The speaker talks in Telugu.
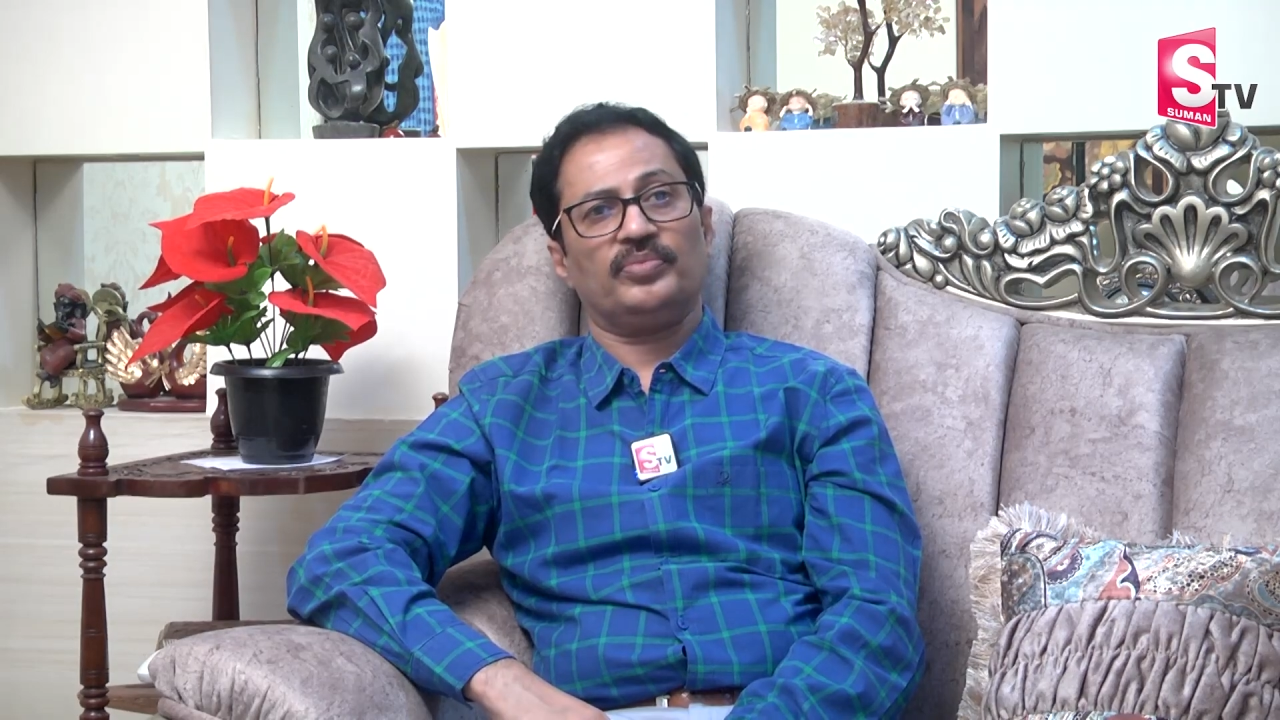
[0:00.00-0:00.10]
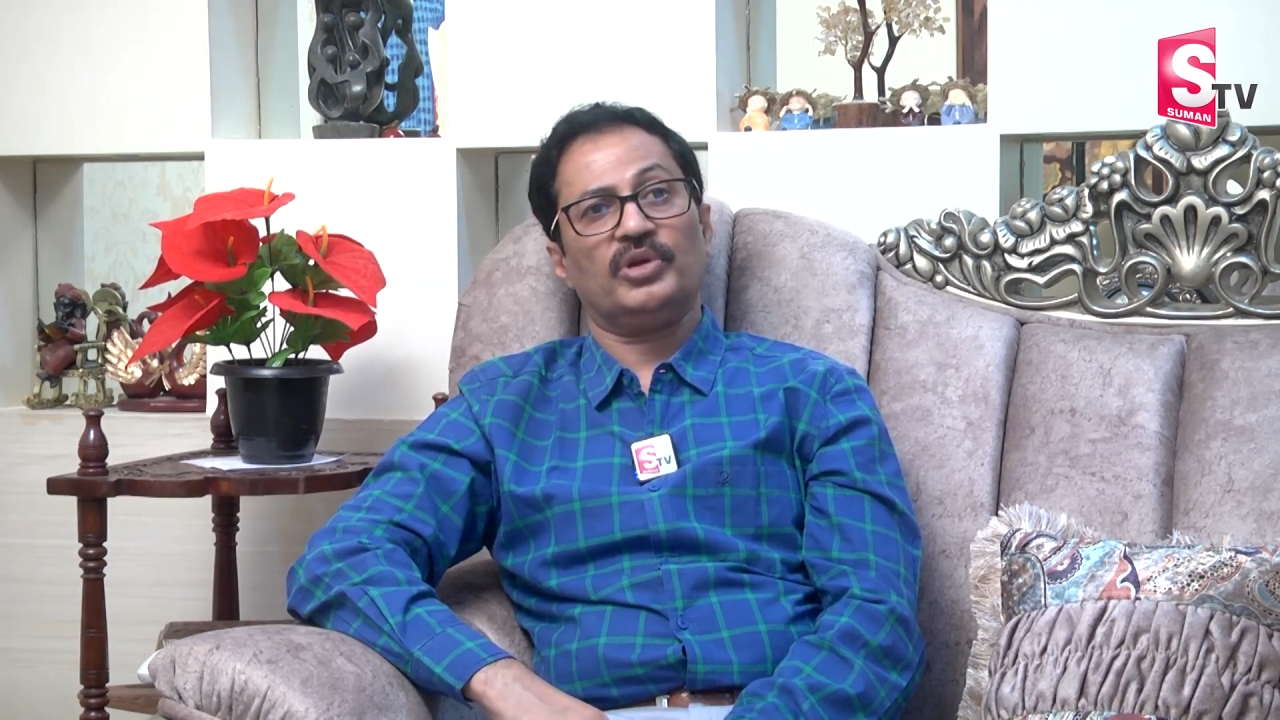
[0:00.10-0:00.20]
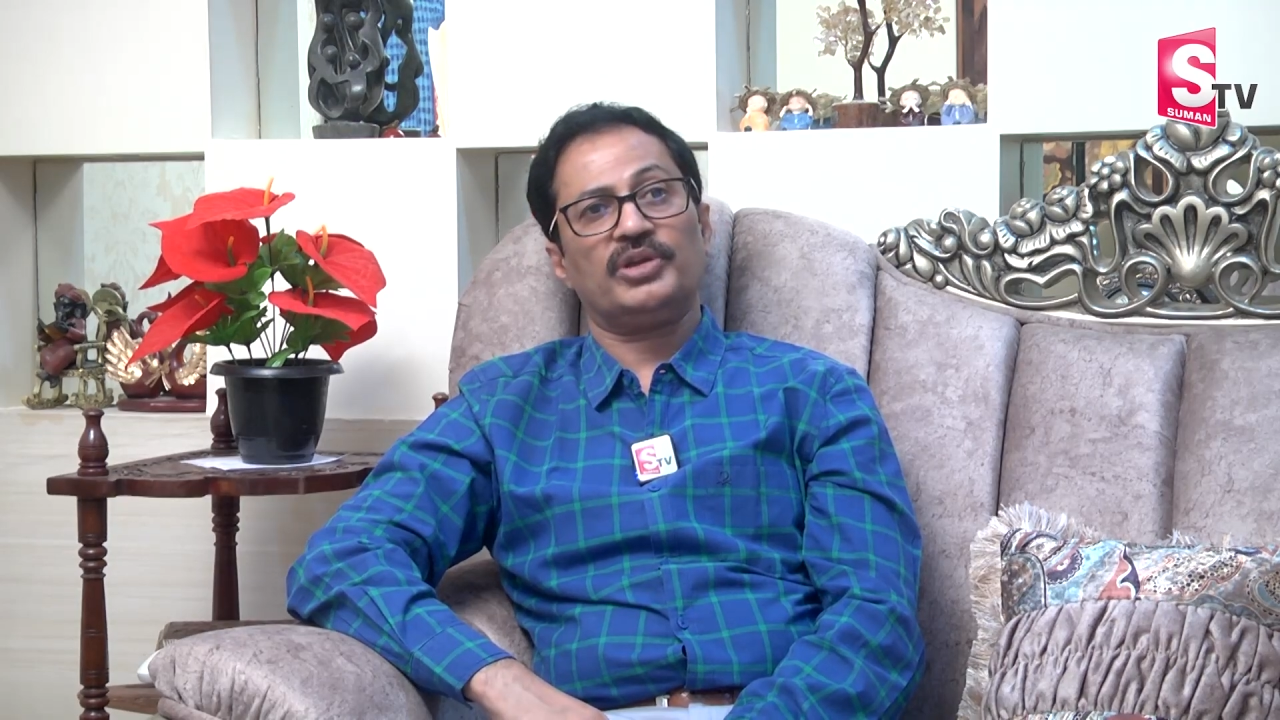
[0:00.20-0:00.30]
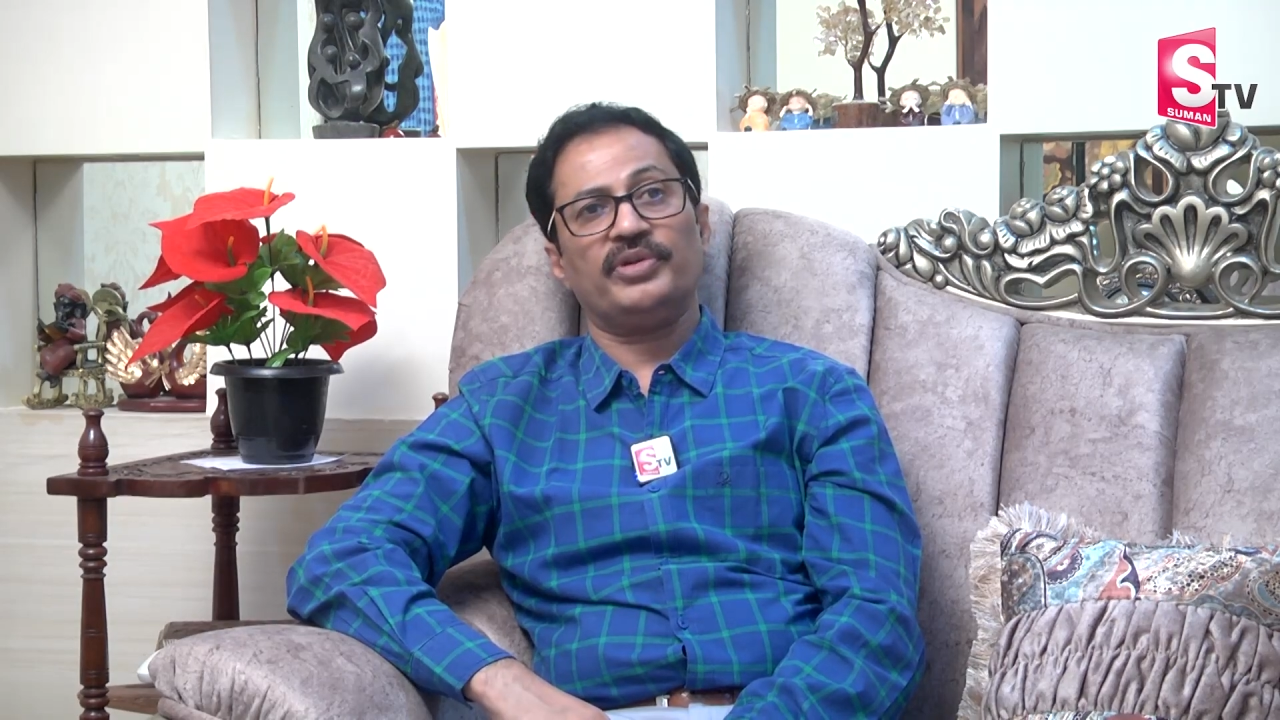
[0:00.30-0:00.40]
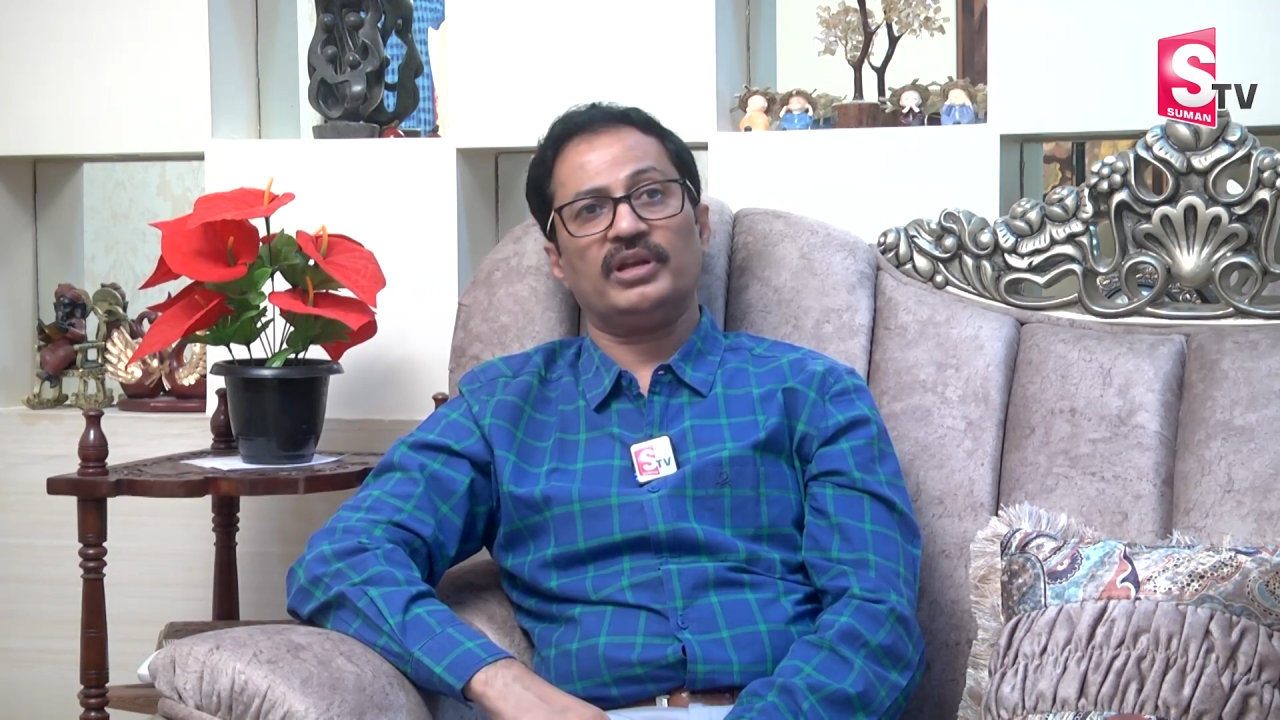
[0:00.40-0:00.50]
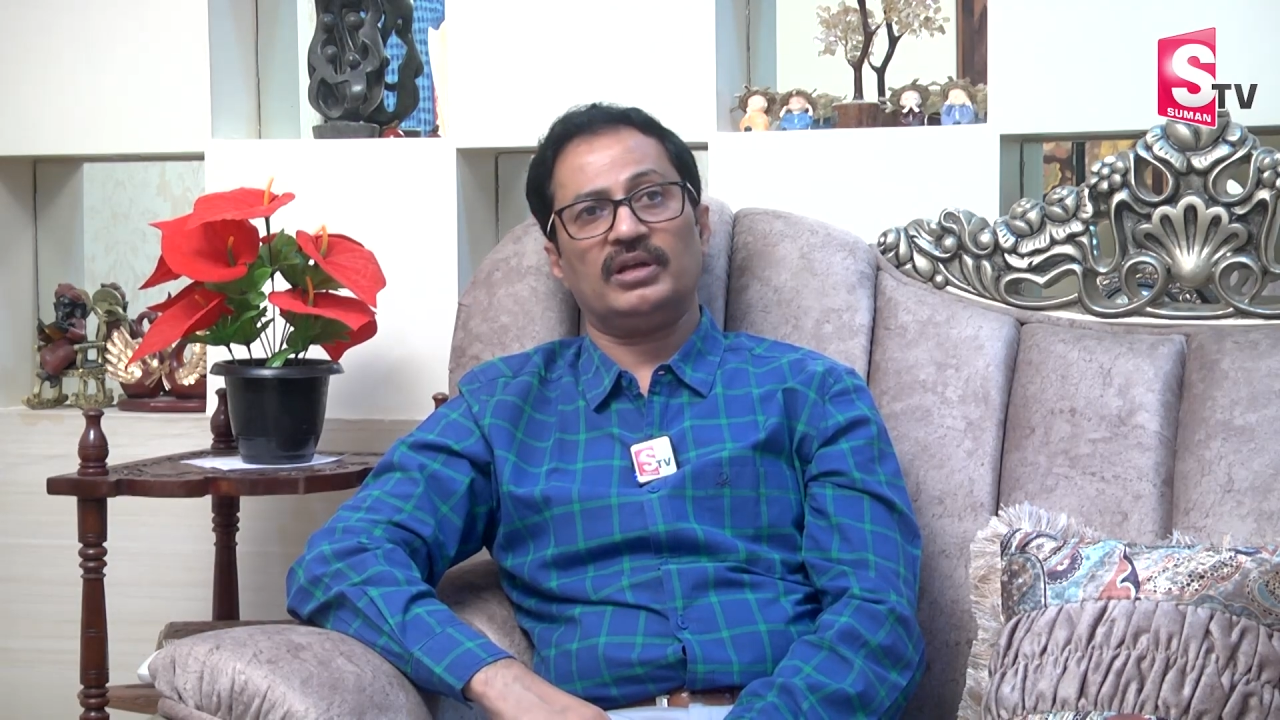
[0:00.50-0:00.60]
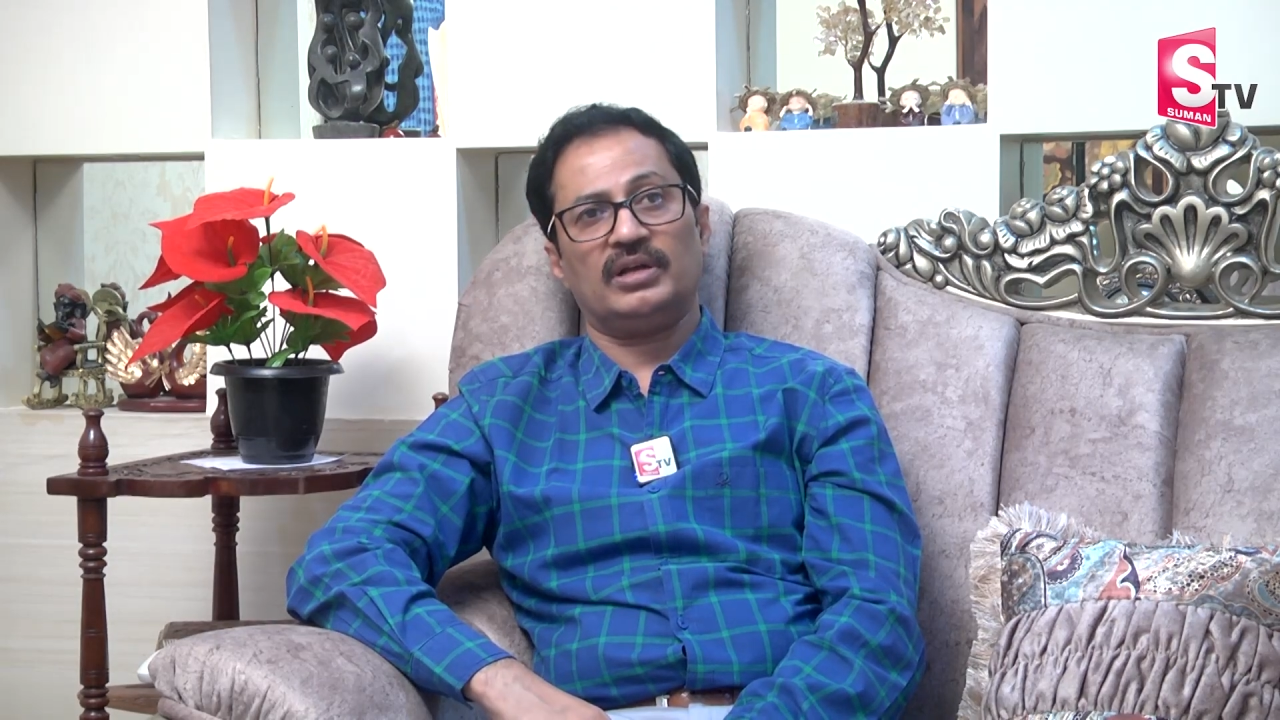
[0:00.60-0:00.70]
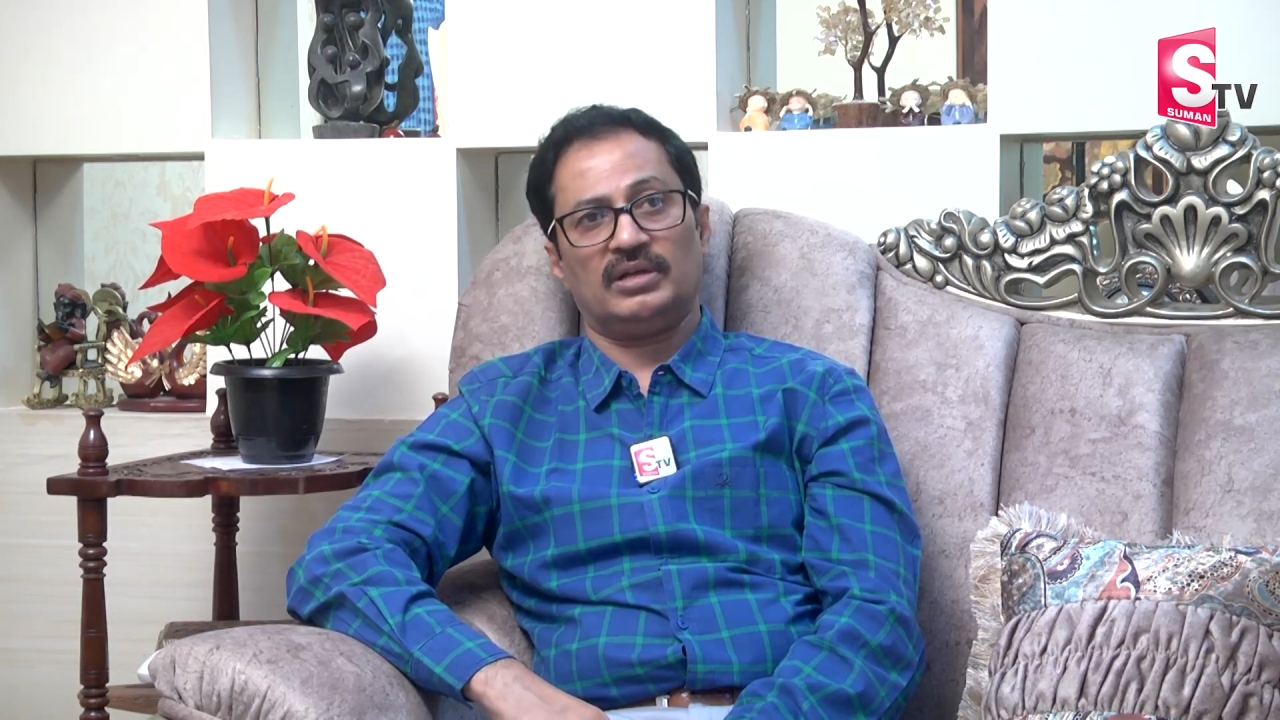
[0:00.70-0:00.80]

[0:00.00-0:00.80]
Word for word: ముఖ్యమైన